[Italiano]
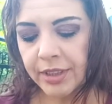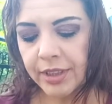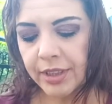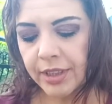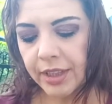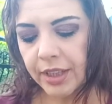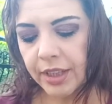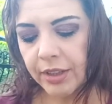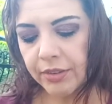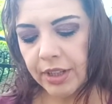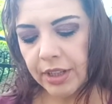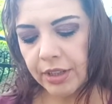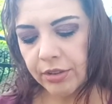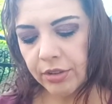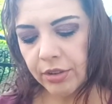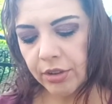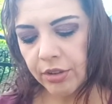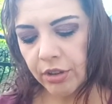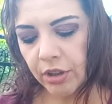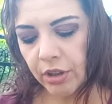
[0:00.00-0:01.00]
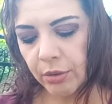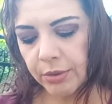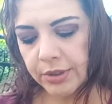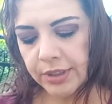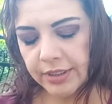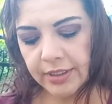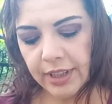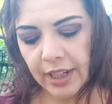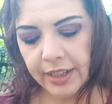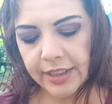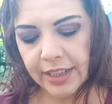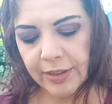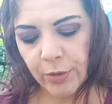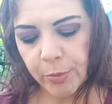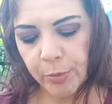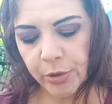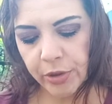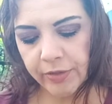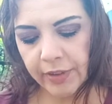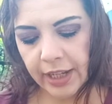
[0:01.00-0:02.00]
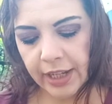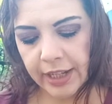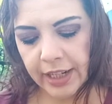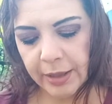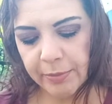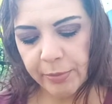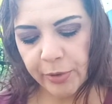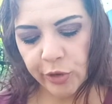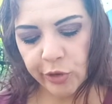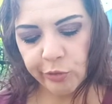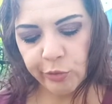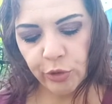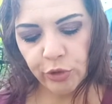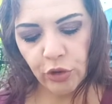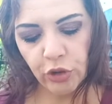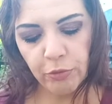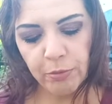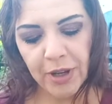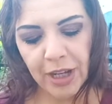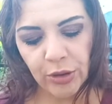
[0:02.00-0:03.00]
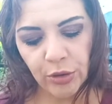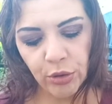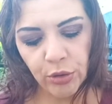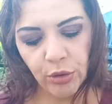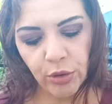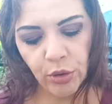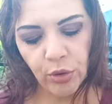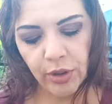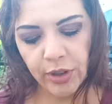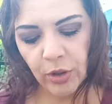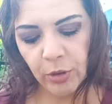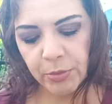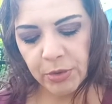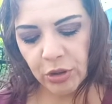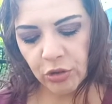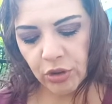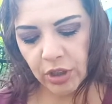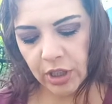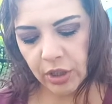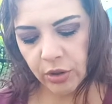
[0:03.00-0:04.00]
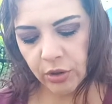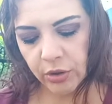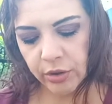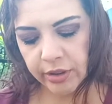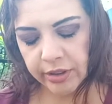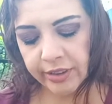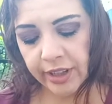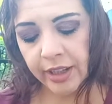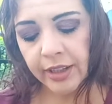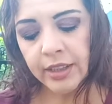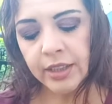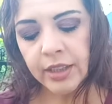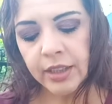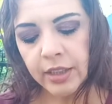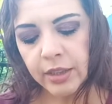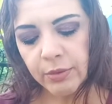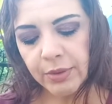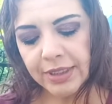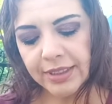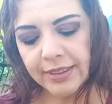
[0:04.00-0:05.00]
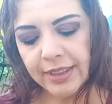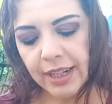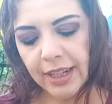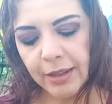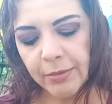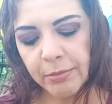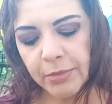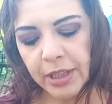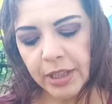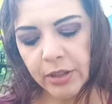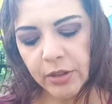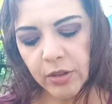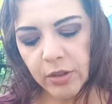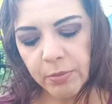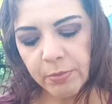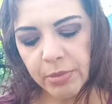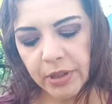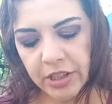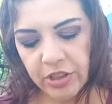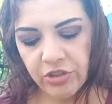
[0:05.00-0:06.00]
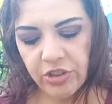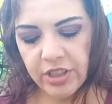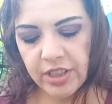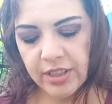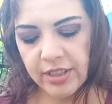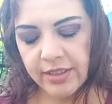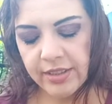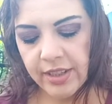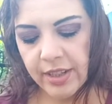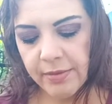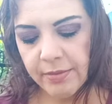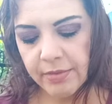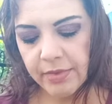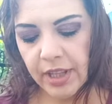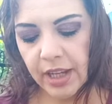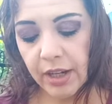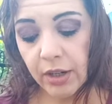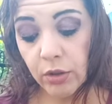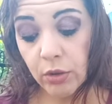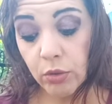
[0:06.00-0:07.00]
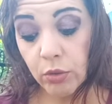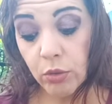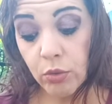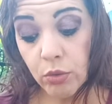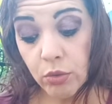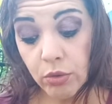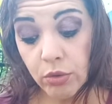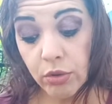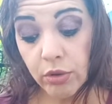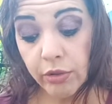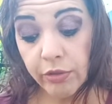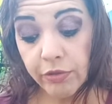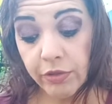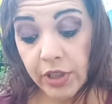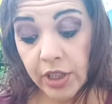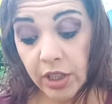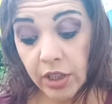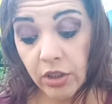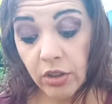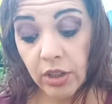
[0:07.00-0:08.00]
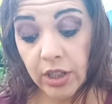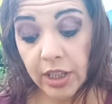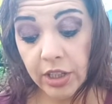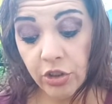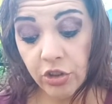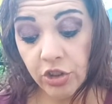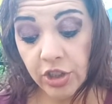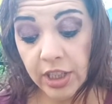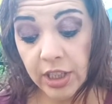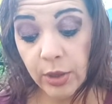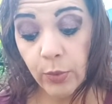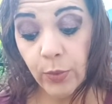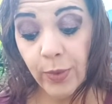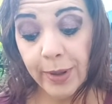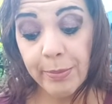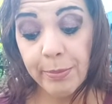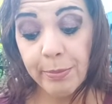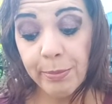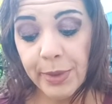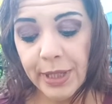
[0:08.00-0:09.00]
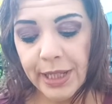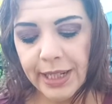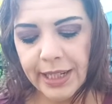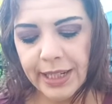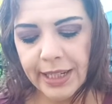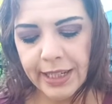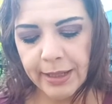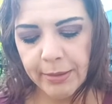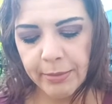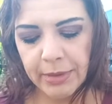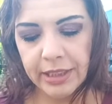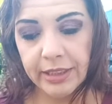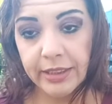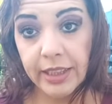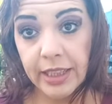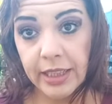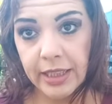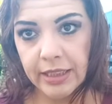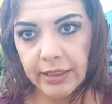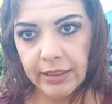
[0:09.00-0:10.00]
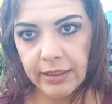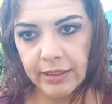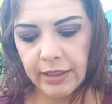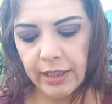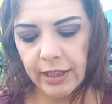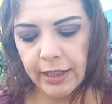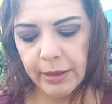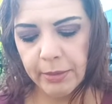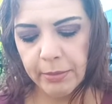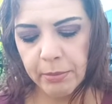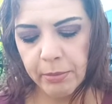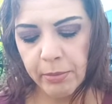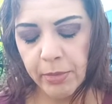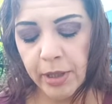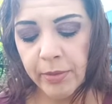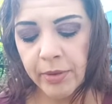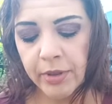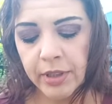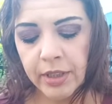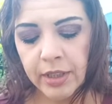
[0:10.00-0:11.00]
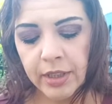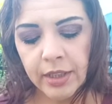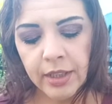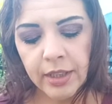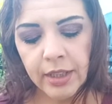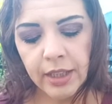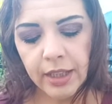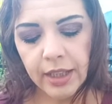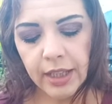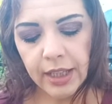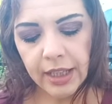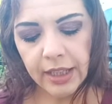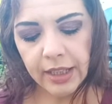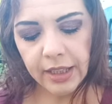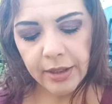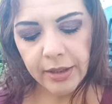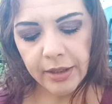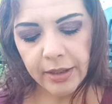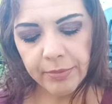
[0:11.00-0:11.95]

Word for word: e ho detto no, questa la devo provare, però forse ho sbagliato il colore, non me ne sono accorta. Questa è la Micro Precise da 1,5 mm slim e